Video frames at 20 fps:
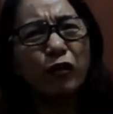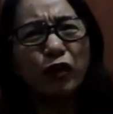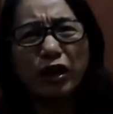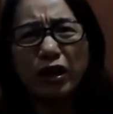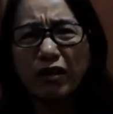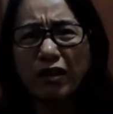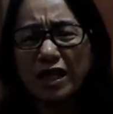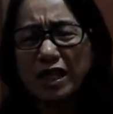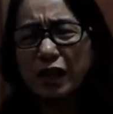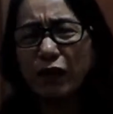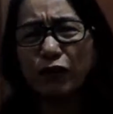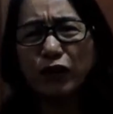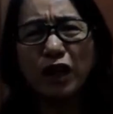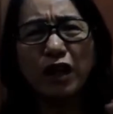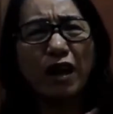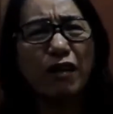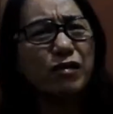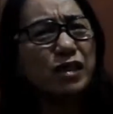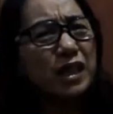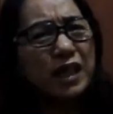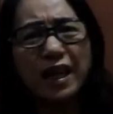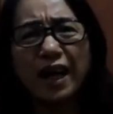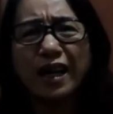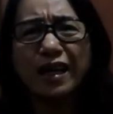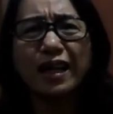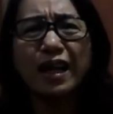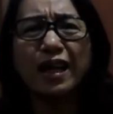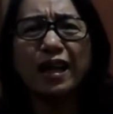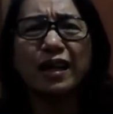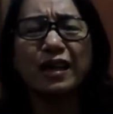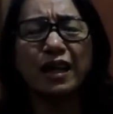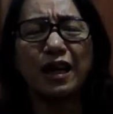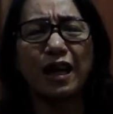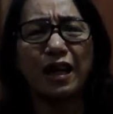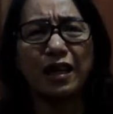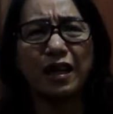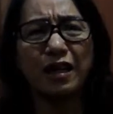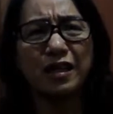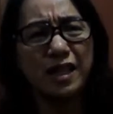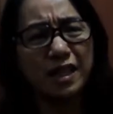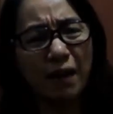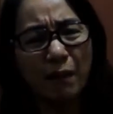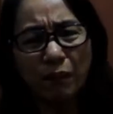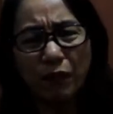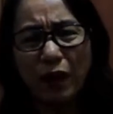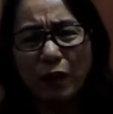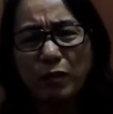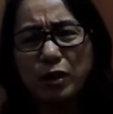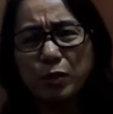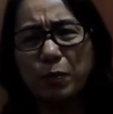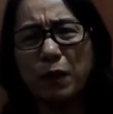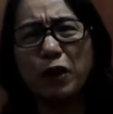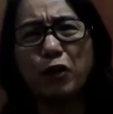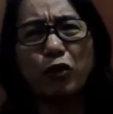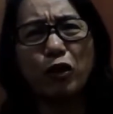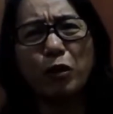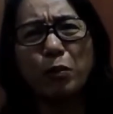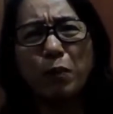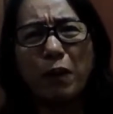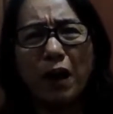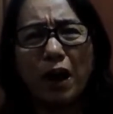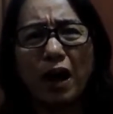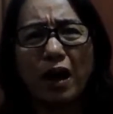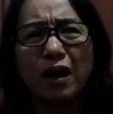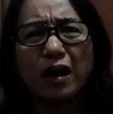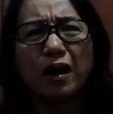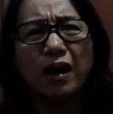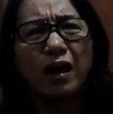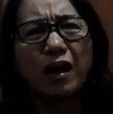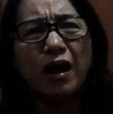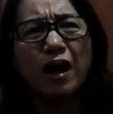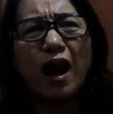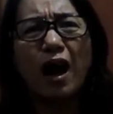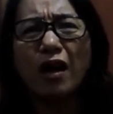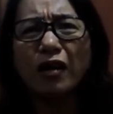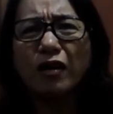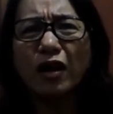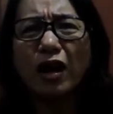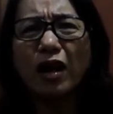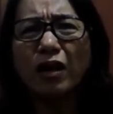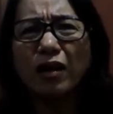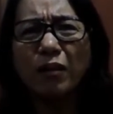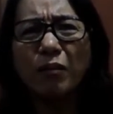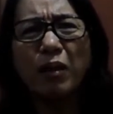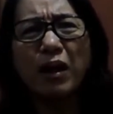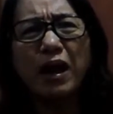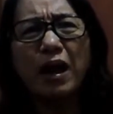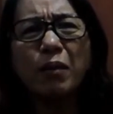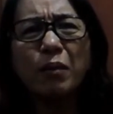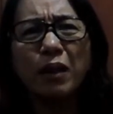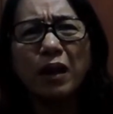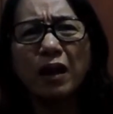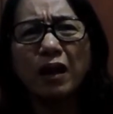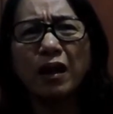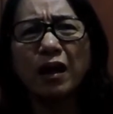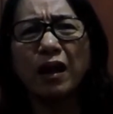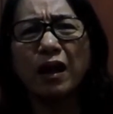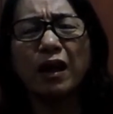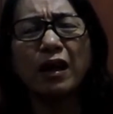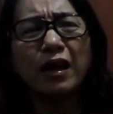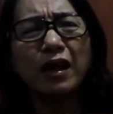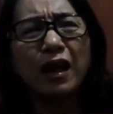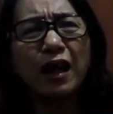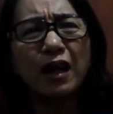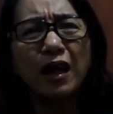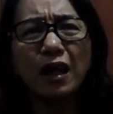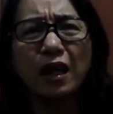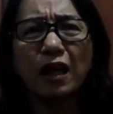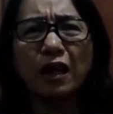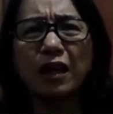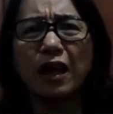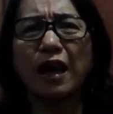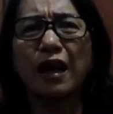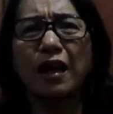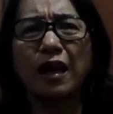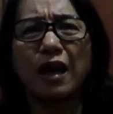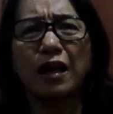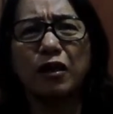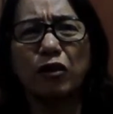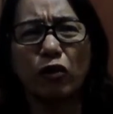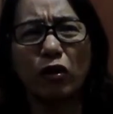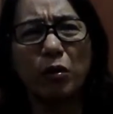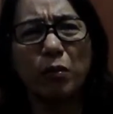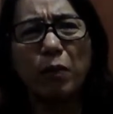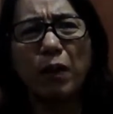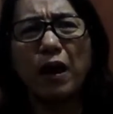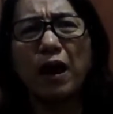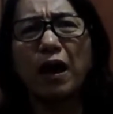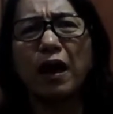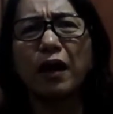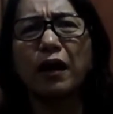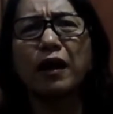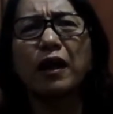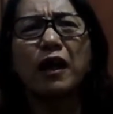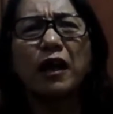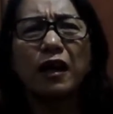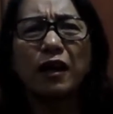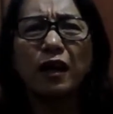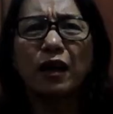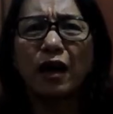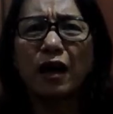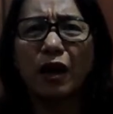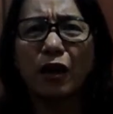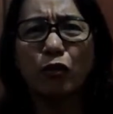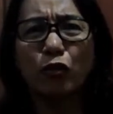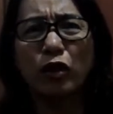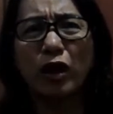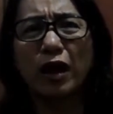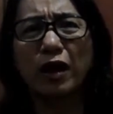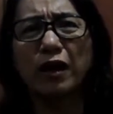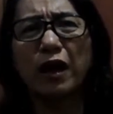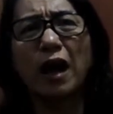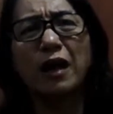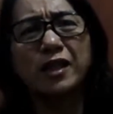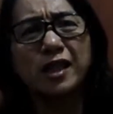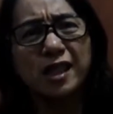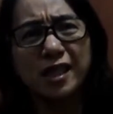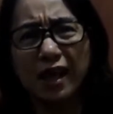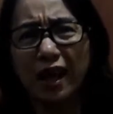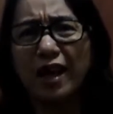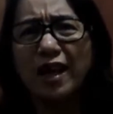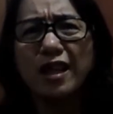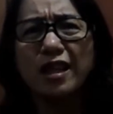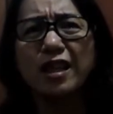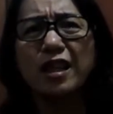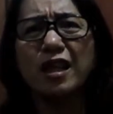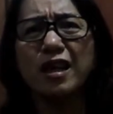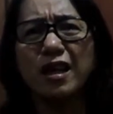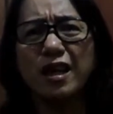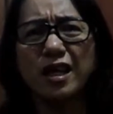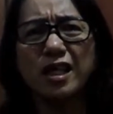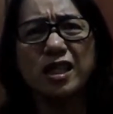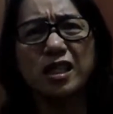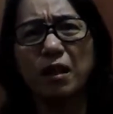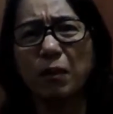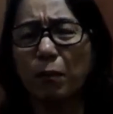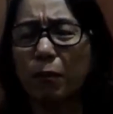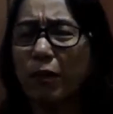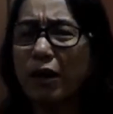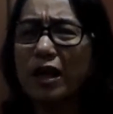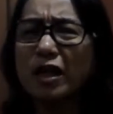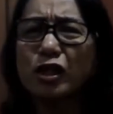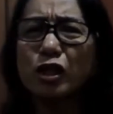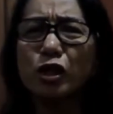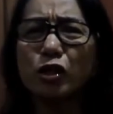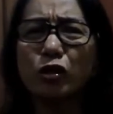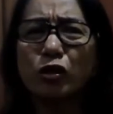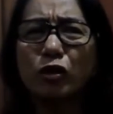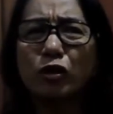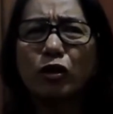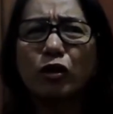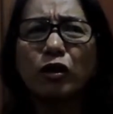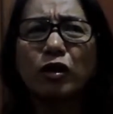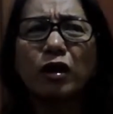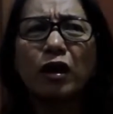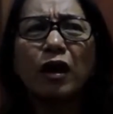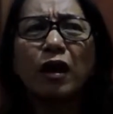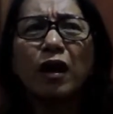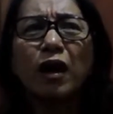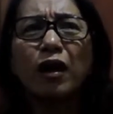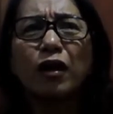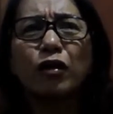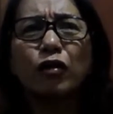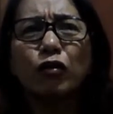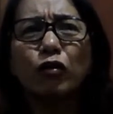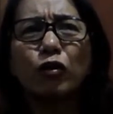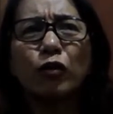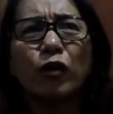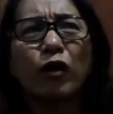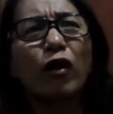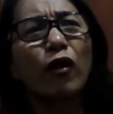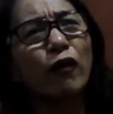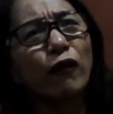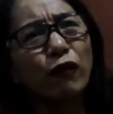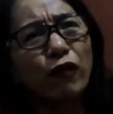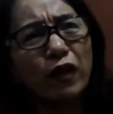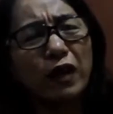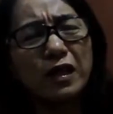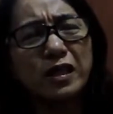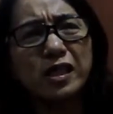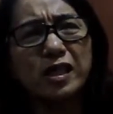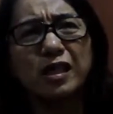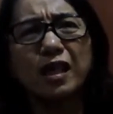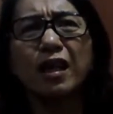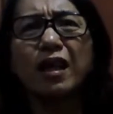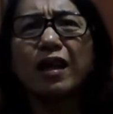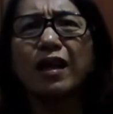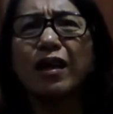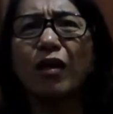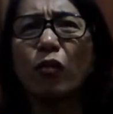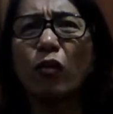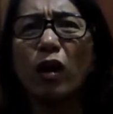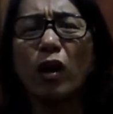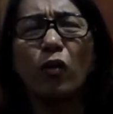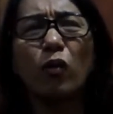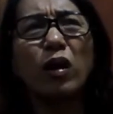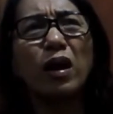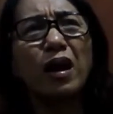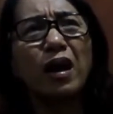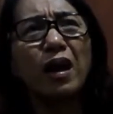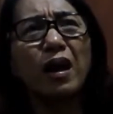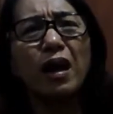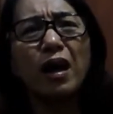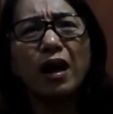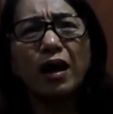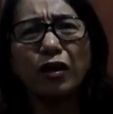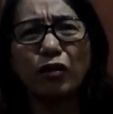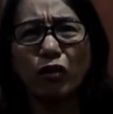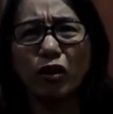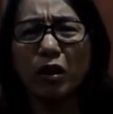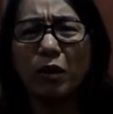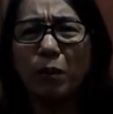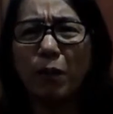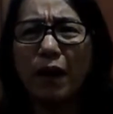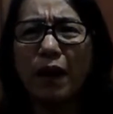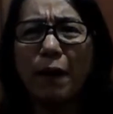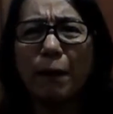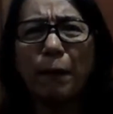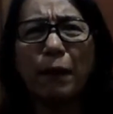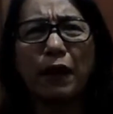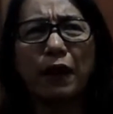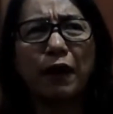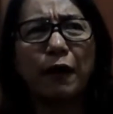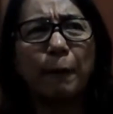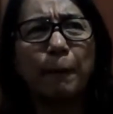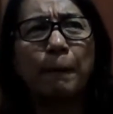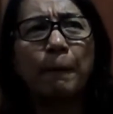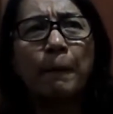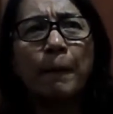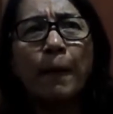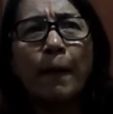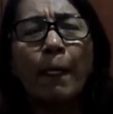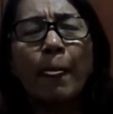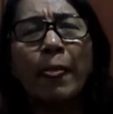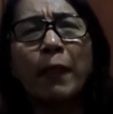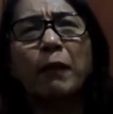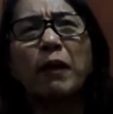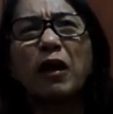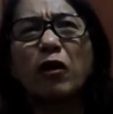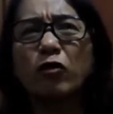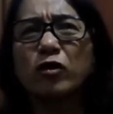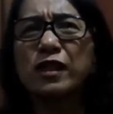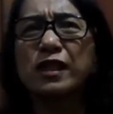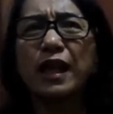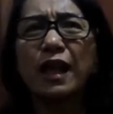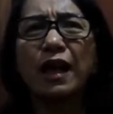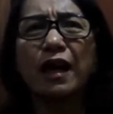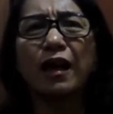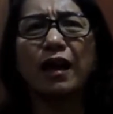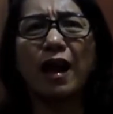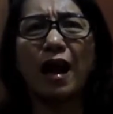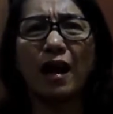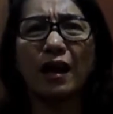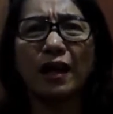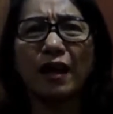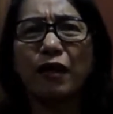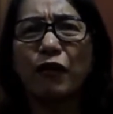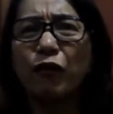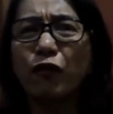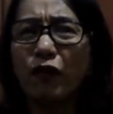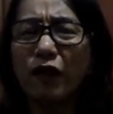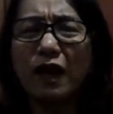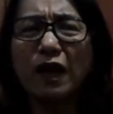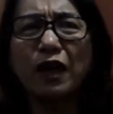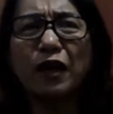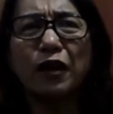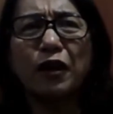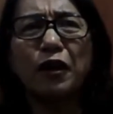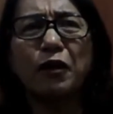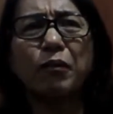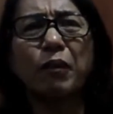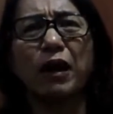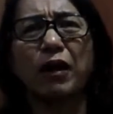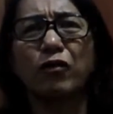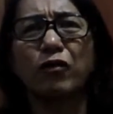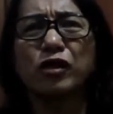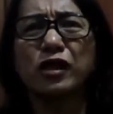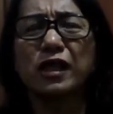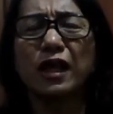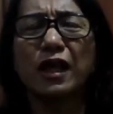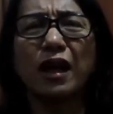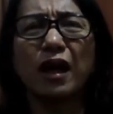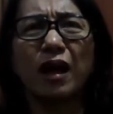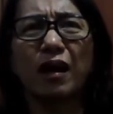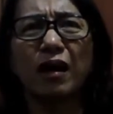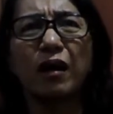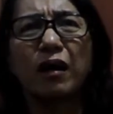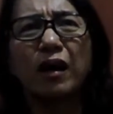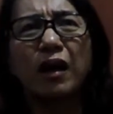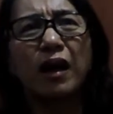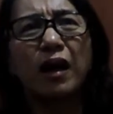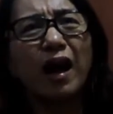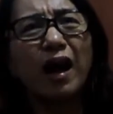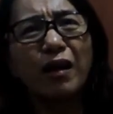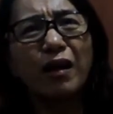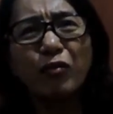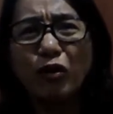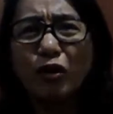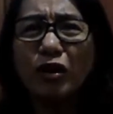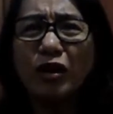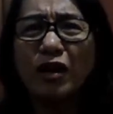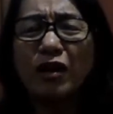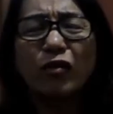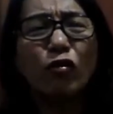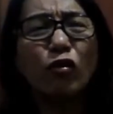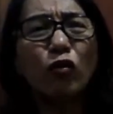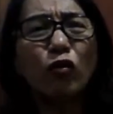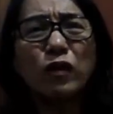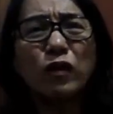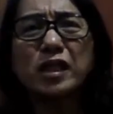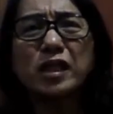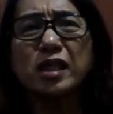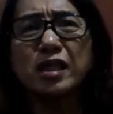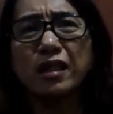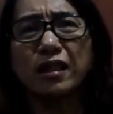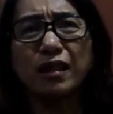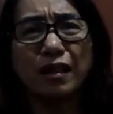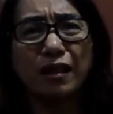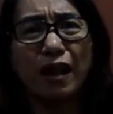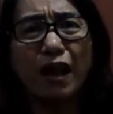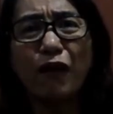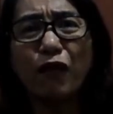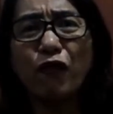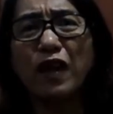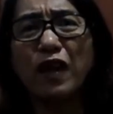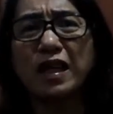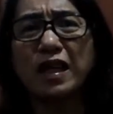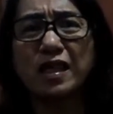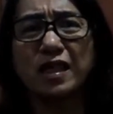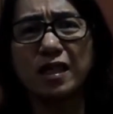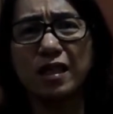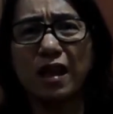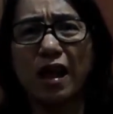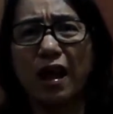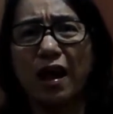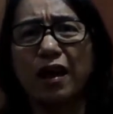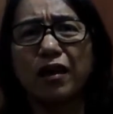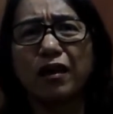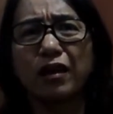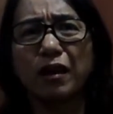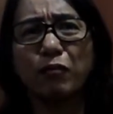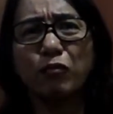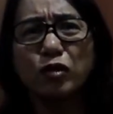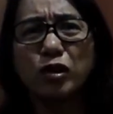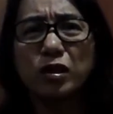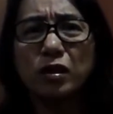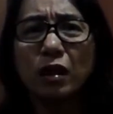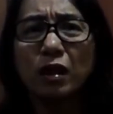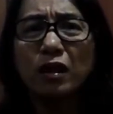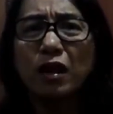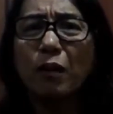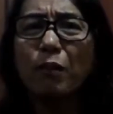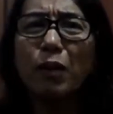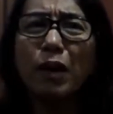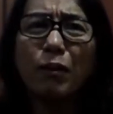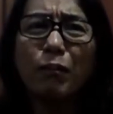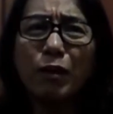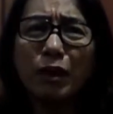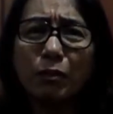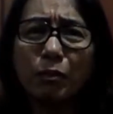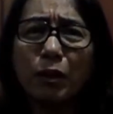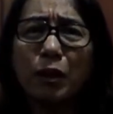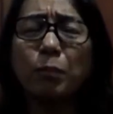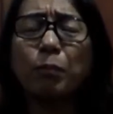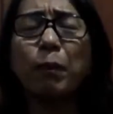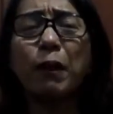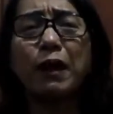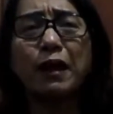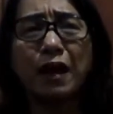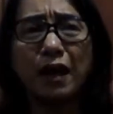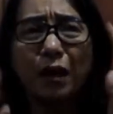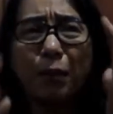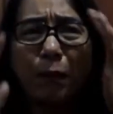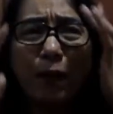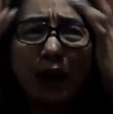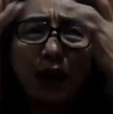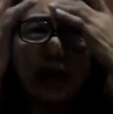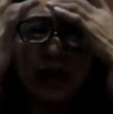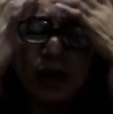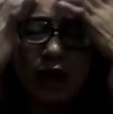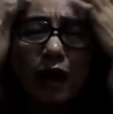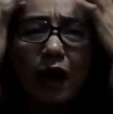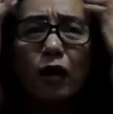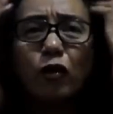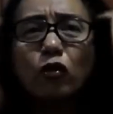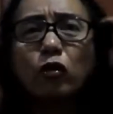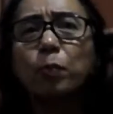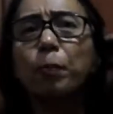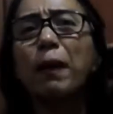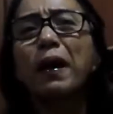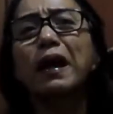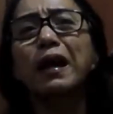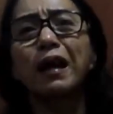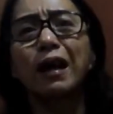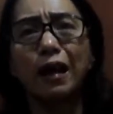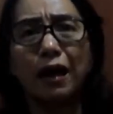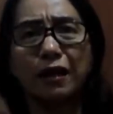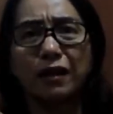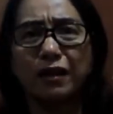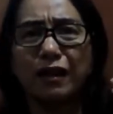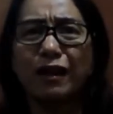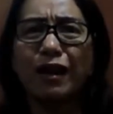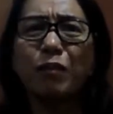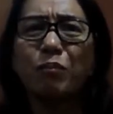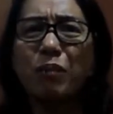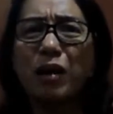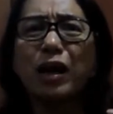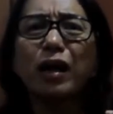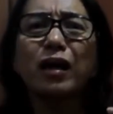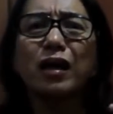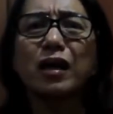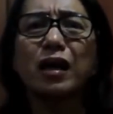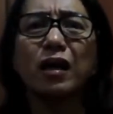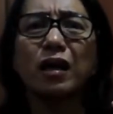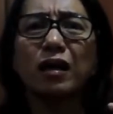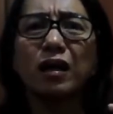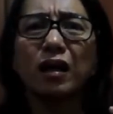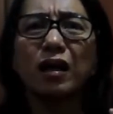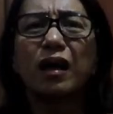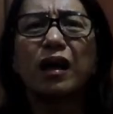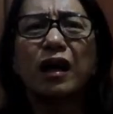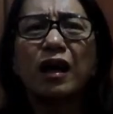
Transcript: For the rest of their lives, dinadala nila yan. Sometimes pa yung iba, ang maraming uh, nagiging dahilan yung iba, nagkakaroon ng anxiety, depression, yung confidence nila nawawala, yung iba parang meron silang laging fear, meron silang, alam mo yun, always the effect is there. Tapos, nabibitbit pa na, eh, para yung ano, peklat na nagmarka,